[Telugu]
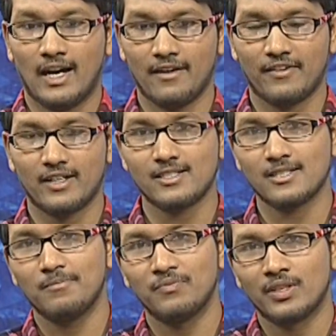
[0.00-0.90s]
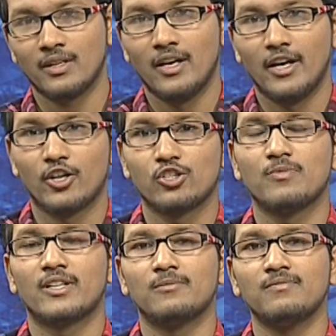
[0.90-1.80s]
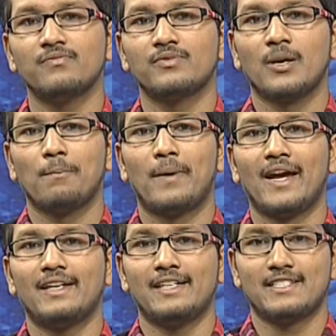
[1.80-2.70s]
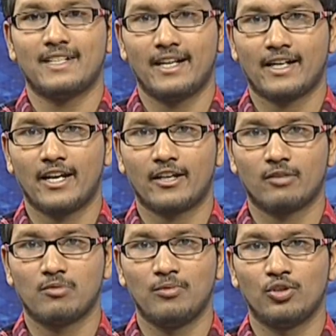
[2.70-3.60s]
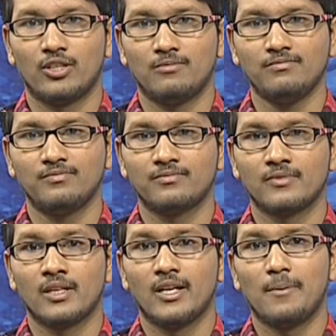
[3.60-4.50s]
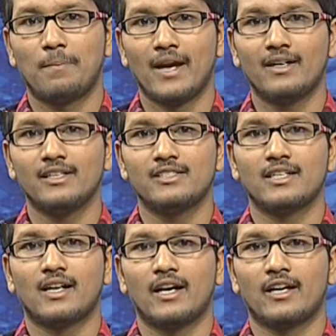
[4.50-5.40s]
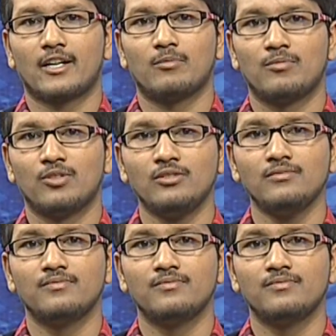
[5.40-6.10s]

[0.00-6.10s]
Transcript: హాయ్ ఫ్రెండ్స్ ఈరోజు మనం పేడ్ టీచింగ్ అనే కార్యక్రమంలో ఉన్నాం ఈ పేడ్ టీచింగ్ కార్యక్రమంలో